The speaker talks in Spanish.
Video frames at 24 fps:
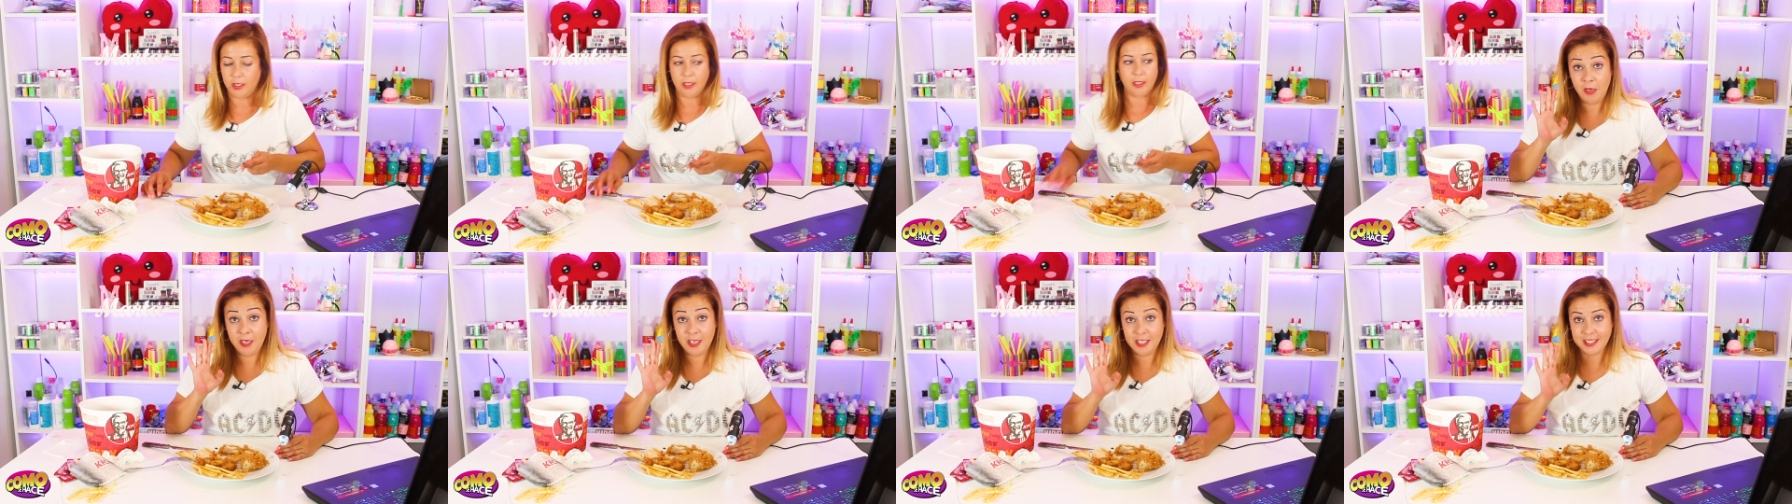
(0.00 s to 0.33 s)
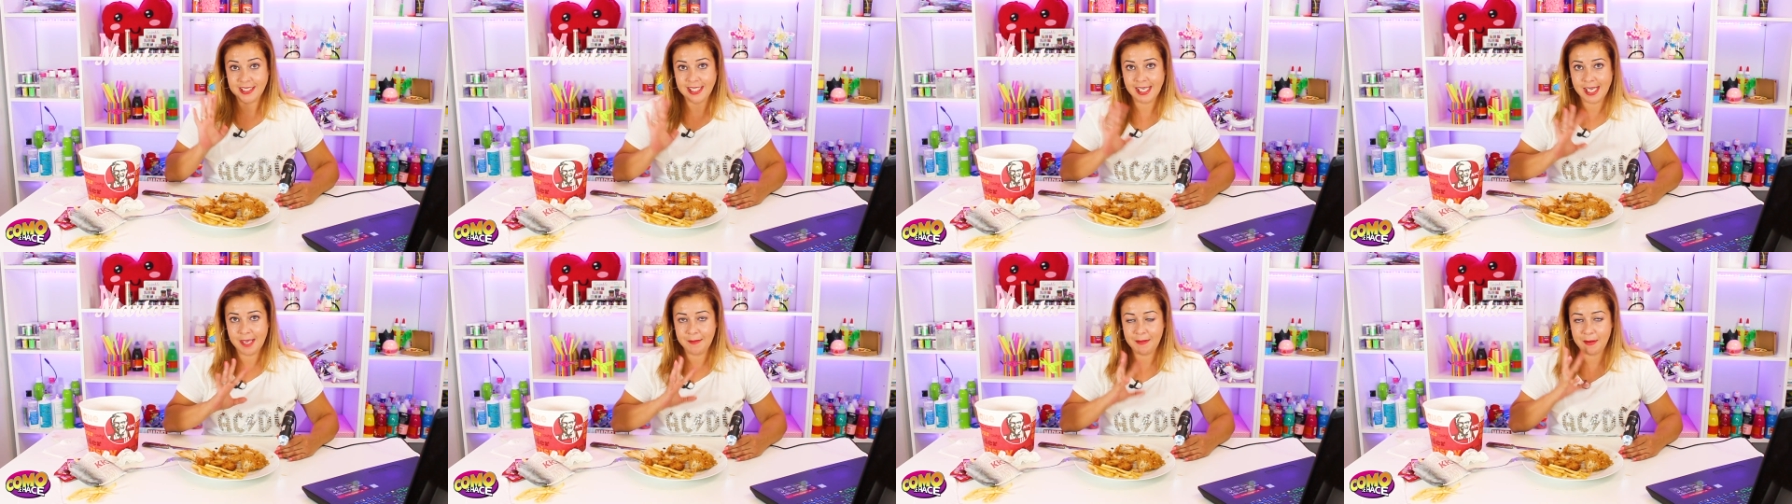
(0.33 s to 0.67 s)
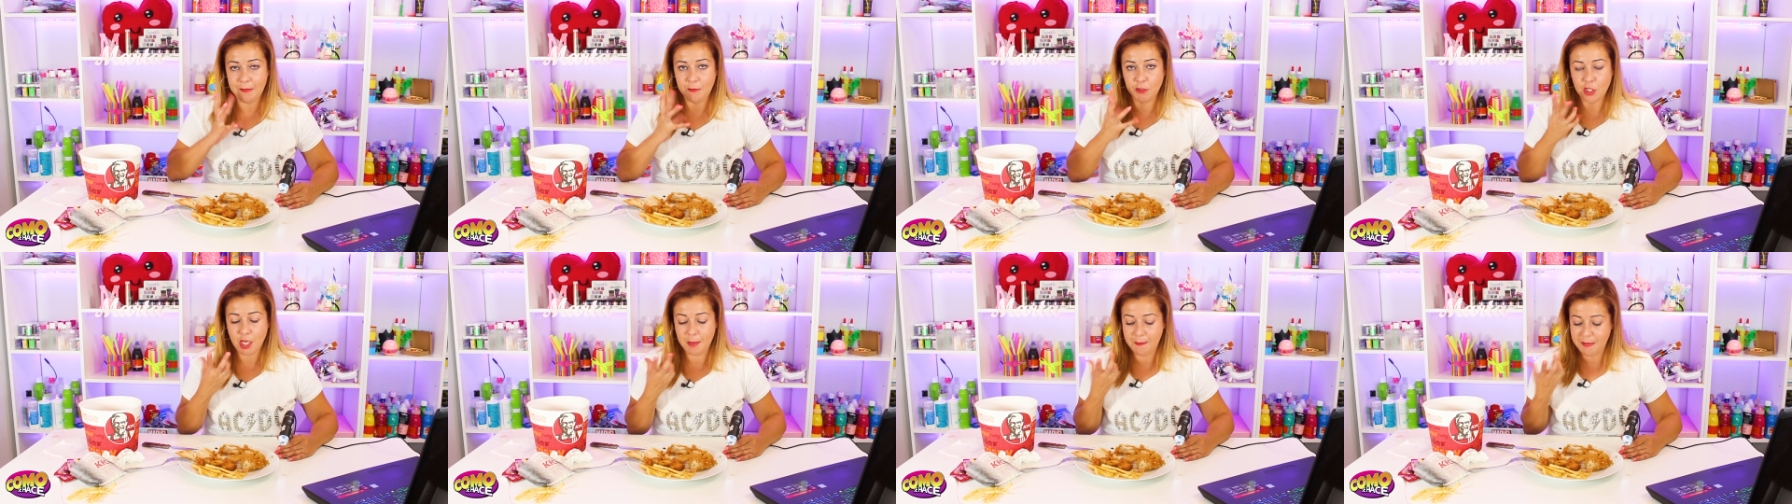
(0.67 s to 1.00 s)
Bueno, así que
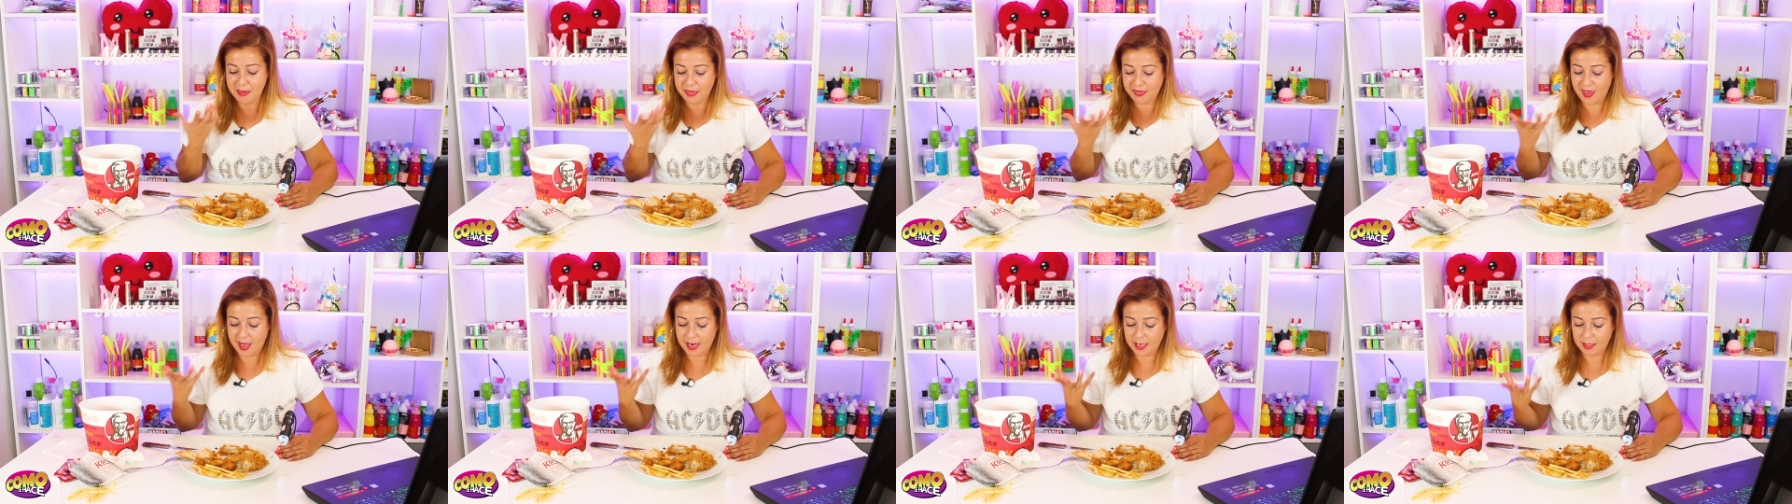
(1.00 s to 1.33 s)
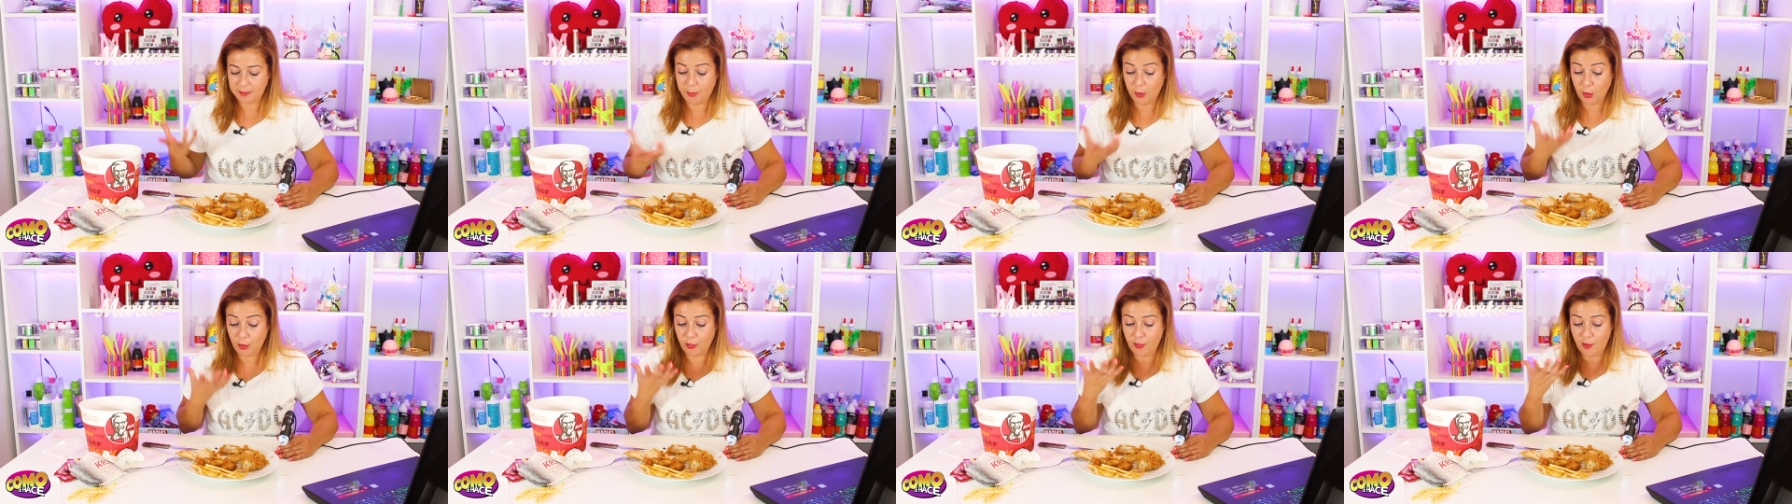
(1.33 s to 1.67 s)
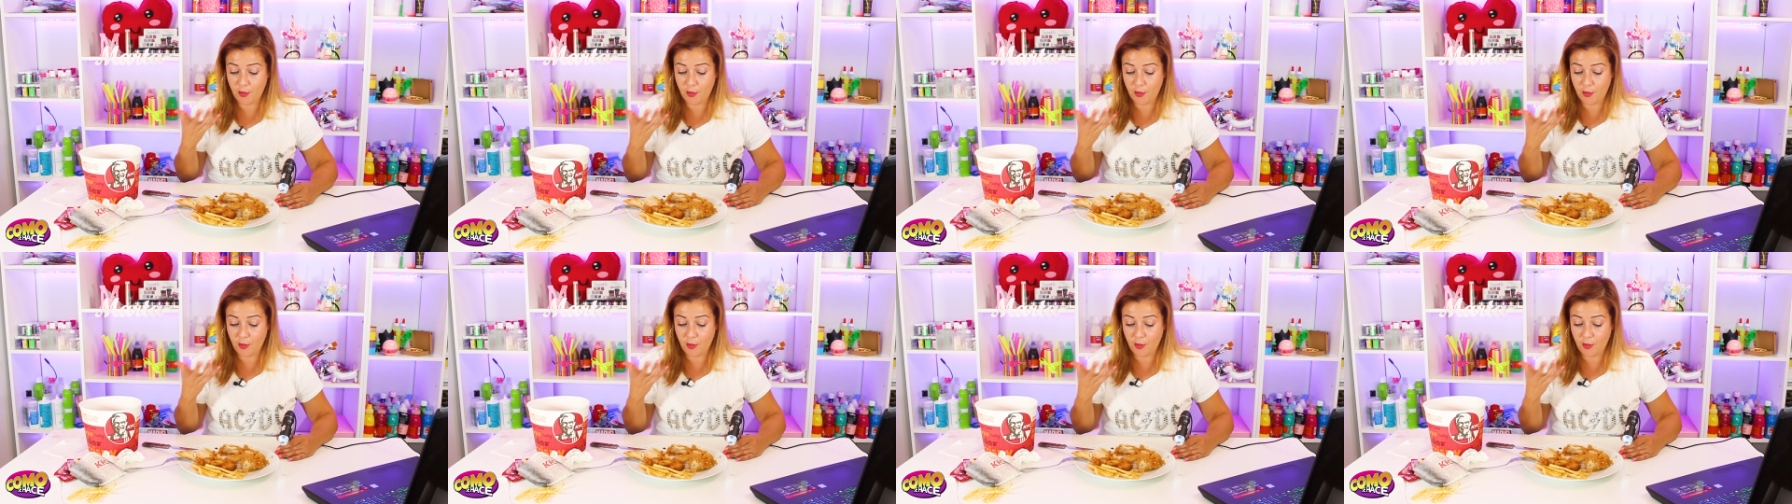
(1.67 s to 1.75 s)
vamos a empezar. ¿Por